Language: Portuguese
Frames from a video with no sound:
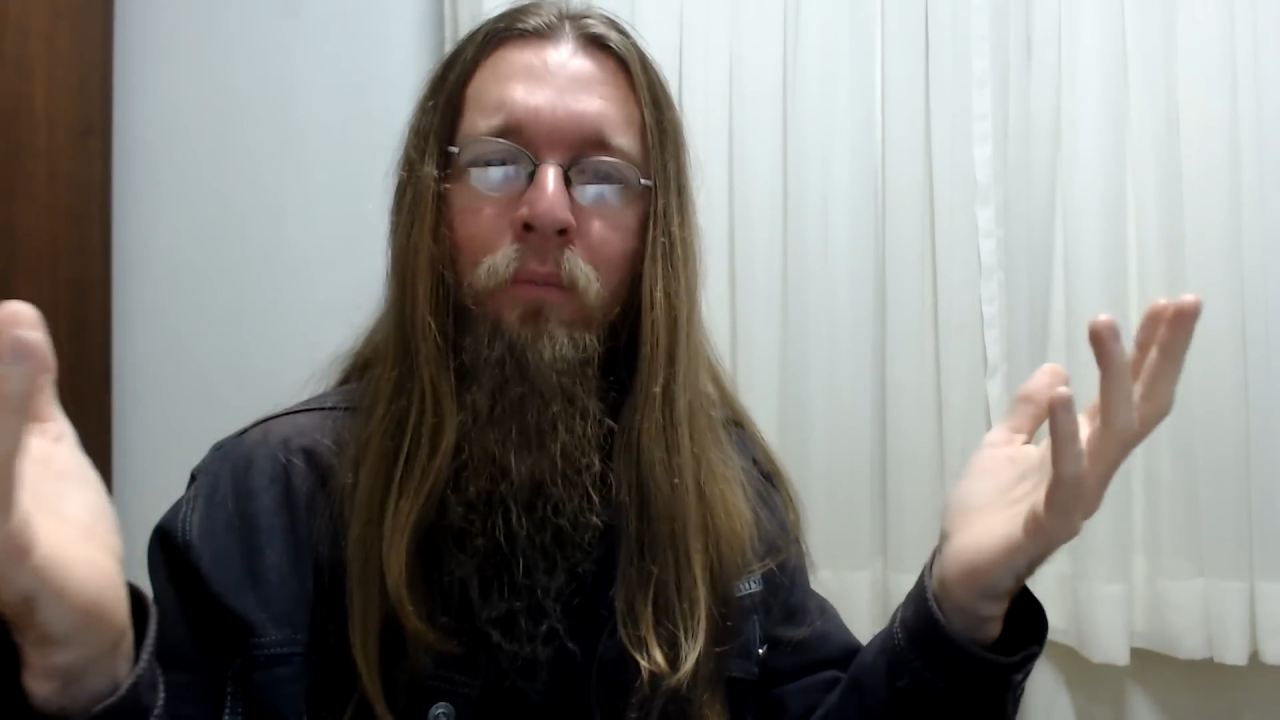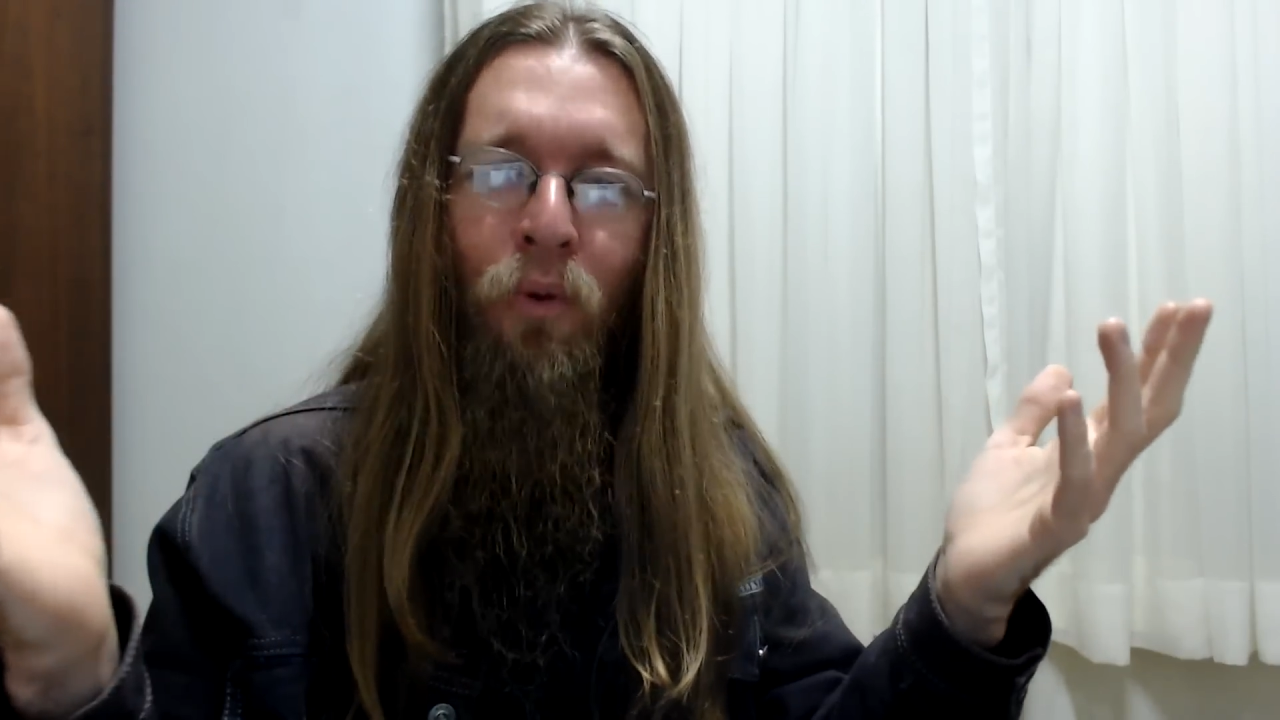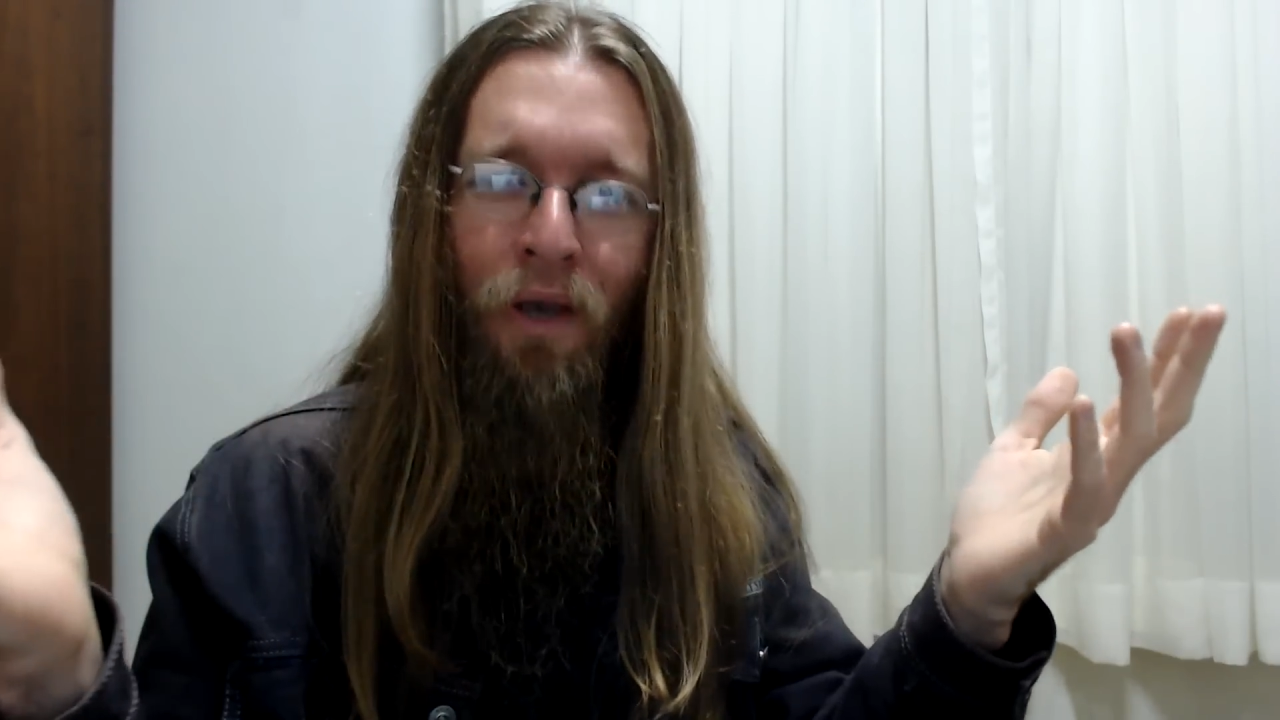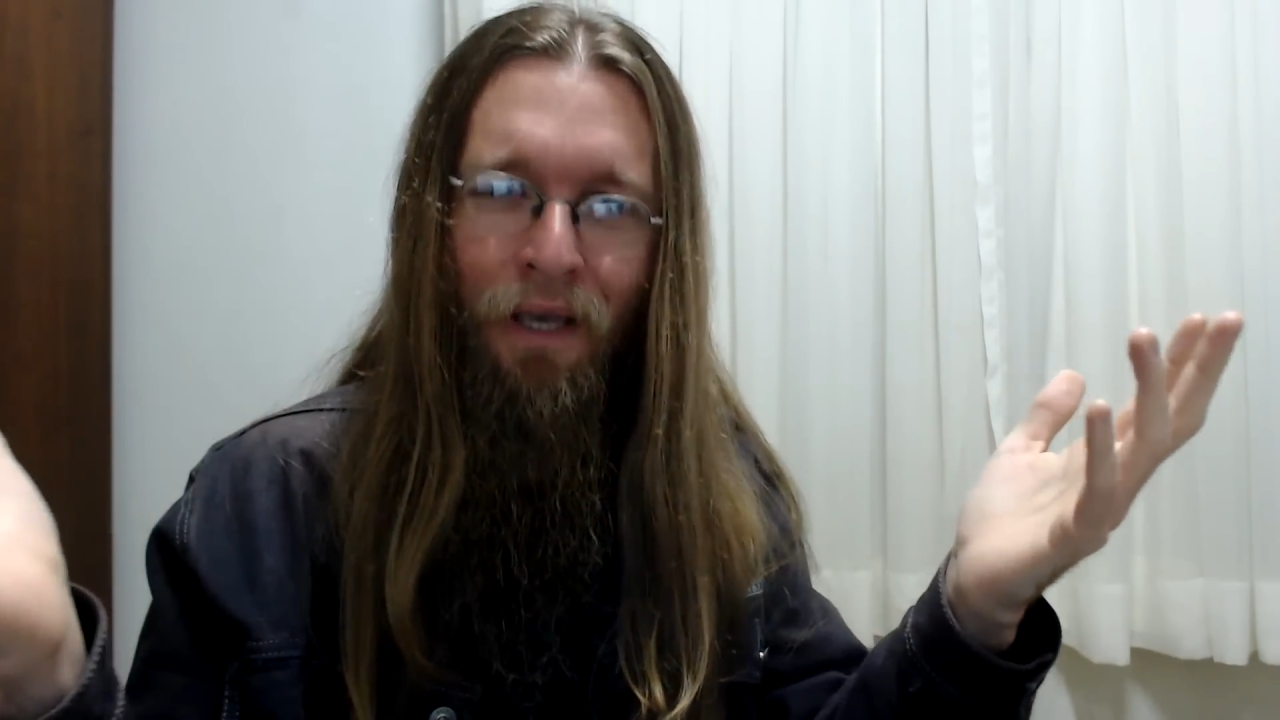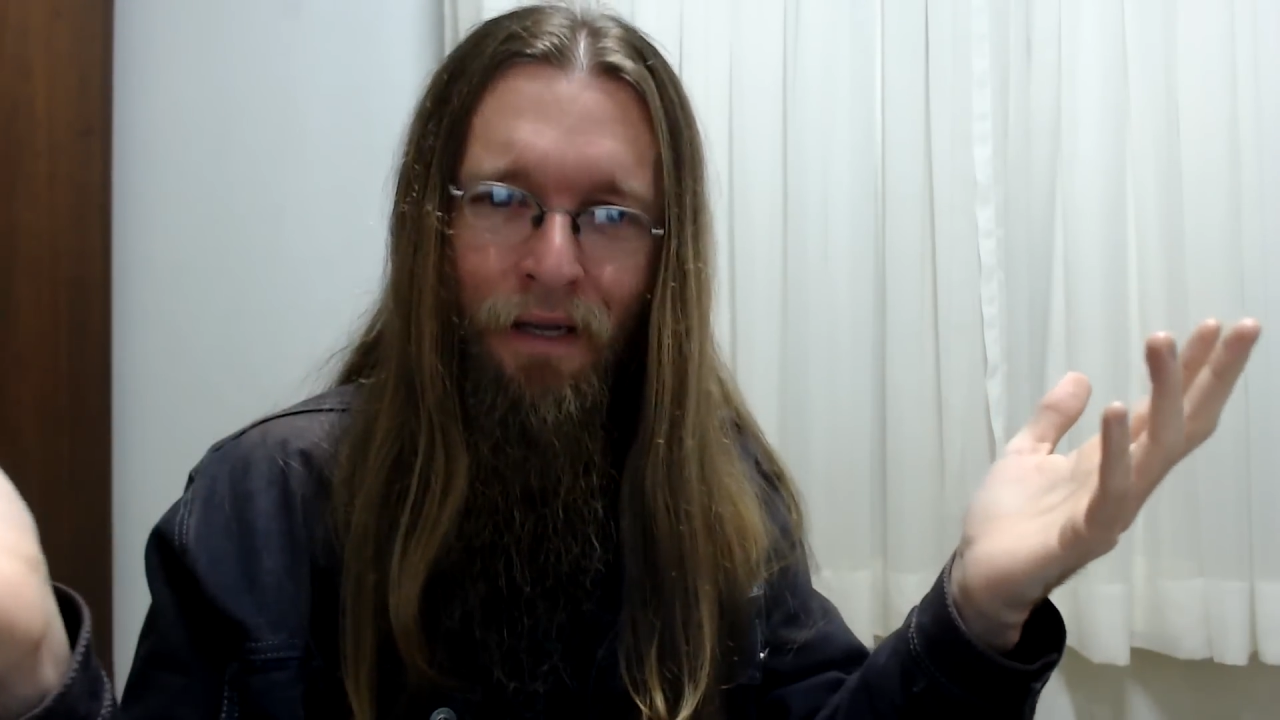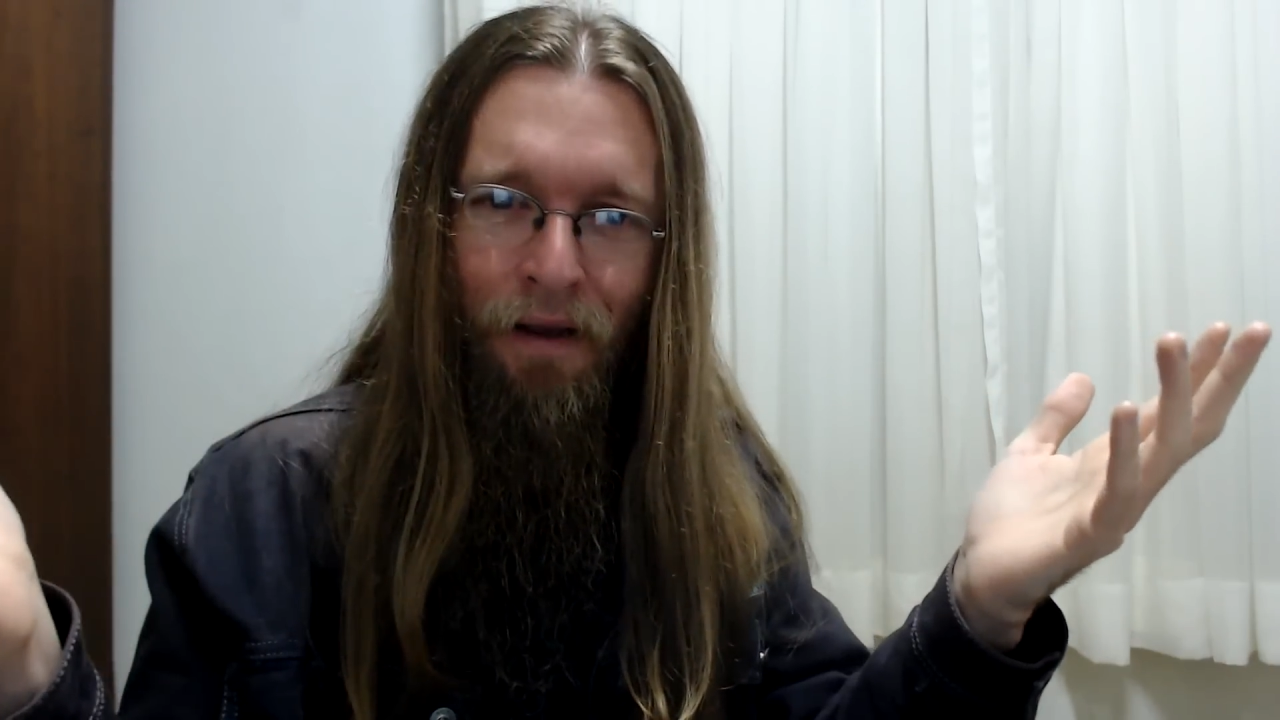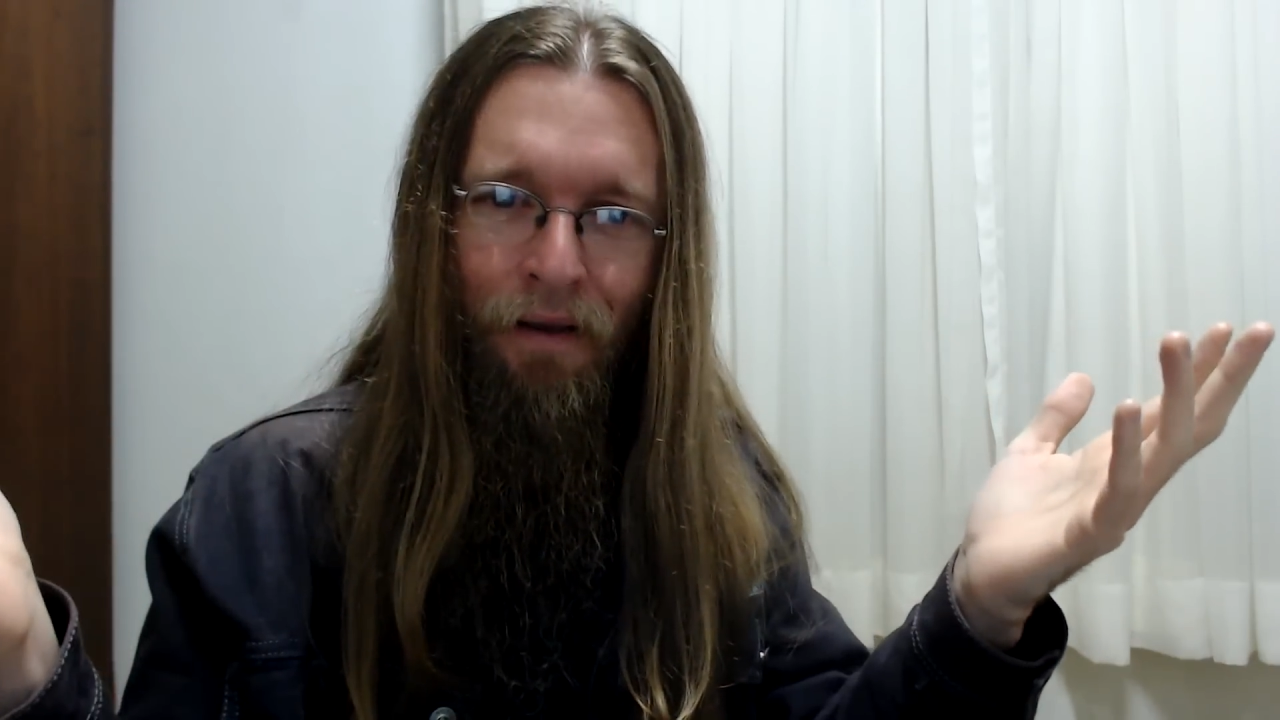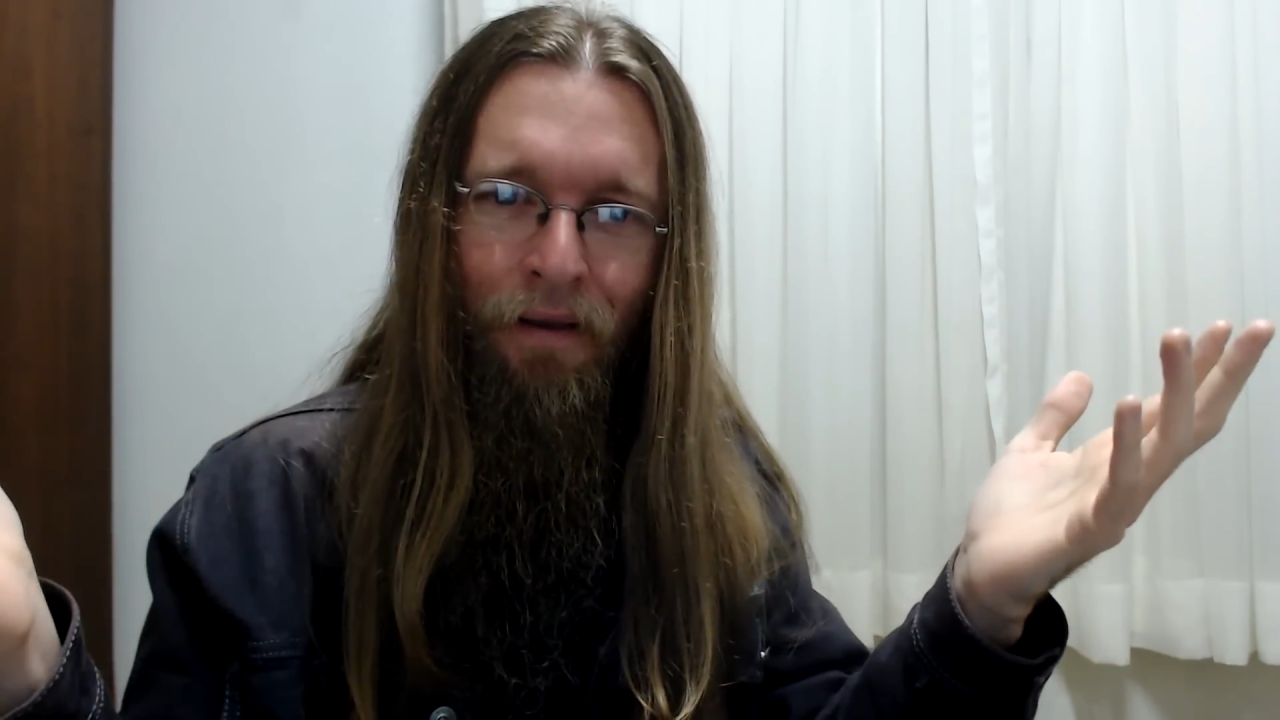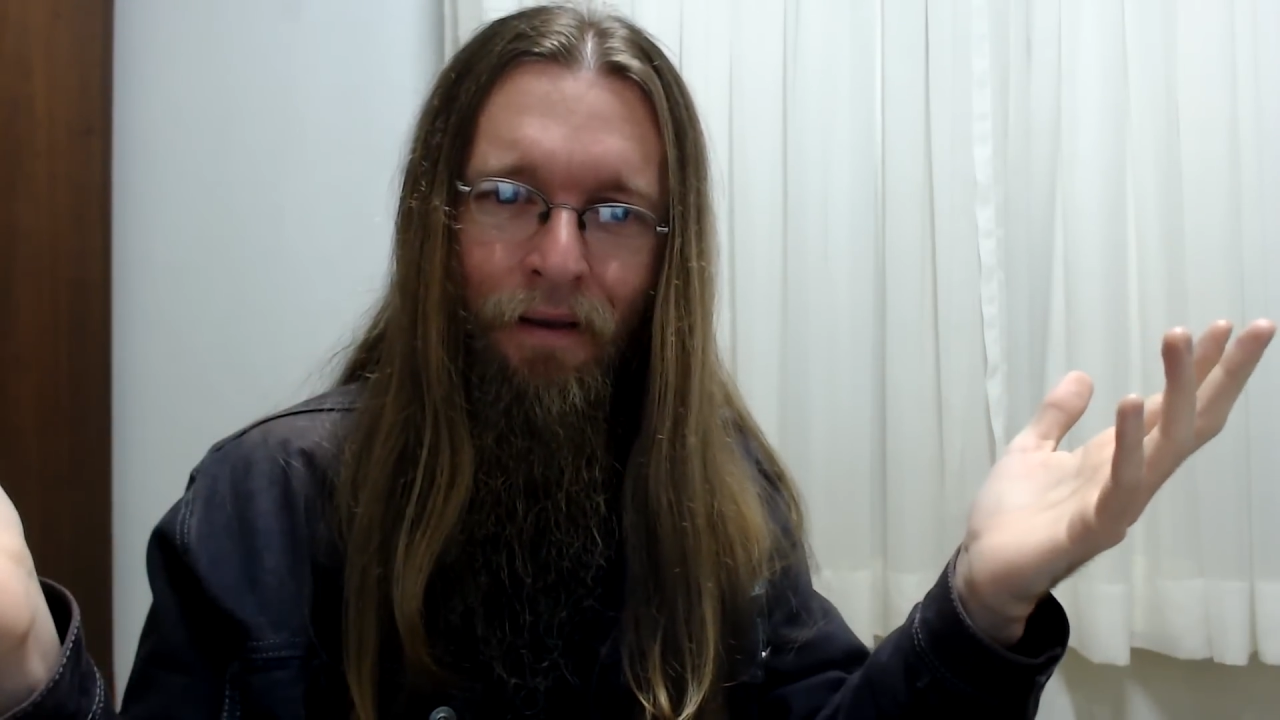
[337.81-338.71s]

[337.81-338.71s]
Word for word: poeira.